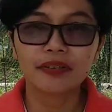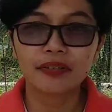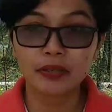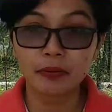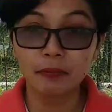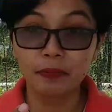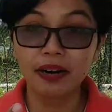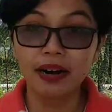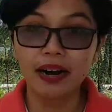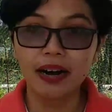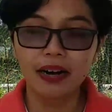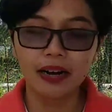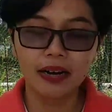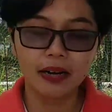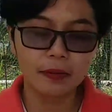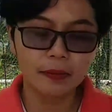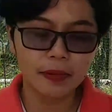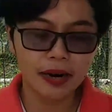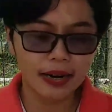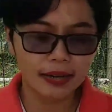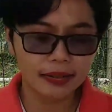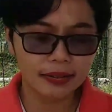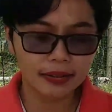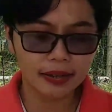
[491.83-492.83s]
Si
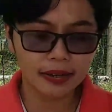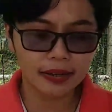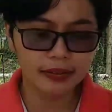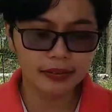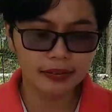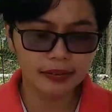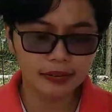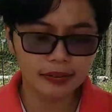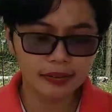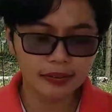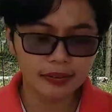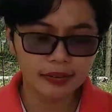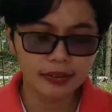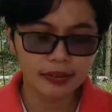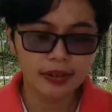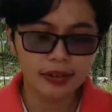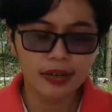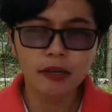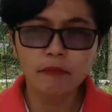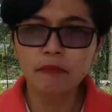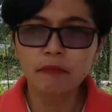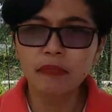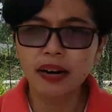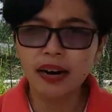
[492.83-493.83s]
pehaga banta.
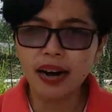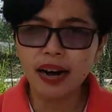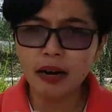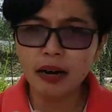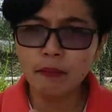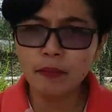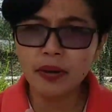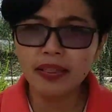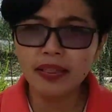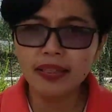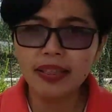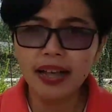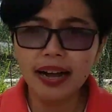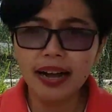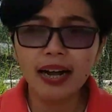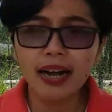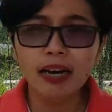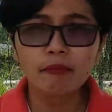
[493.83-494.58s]
lah